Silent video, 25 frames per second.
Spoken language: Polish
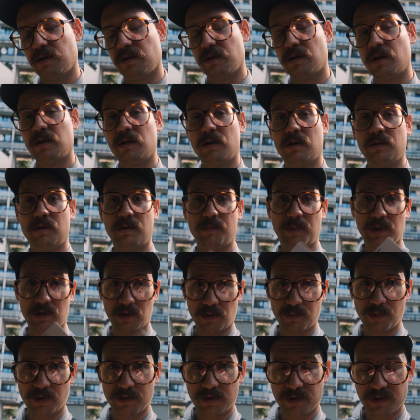E, o
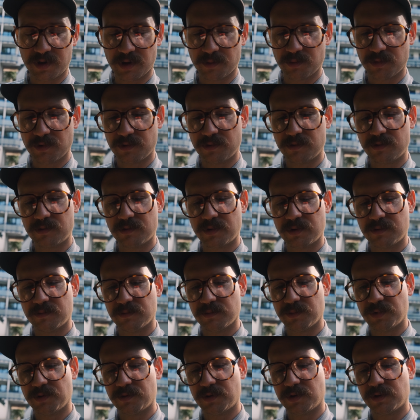Metropolisie był,
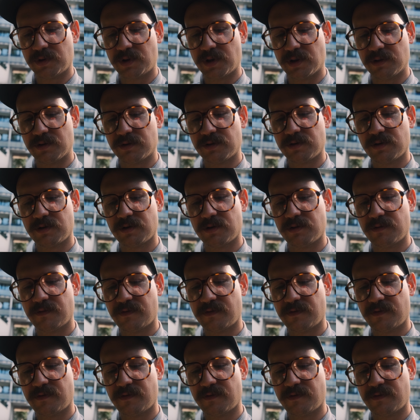były kiedyś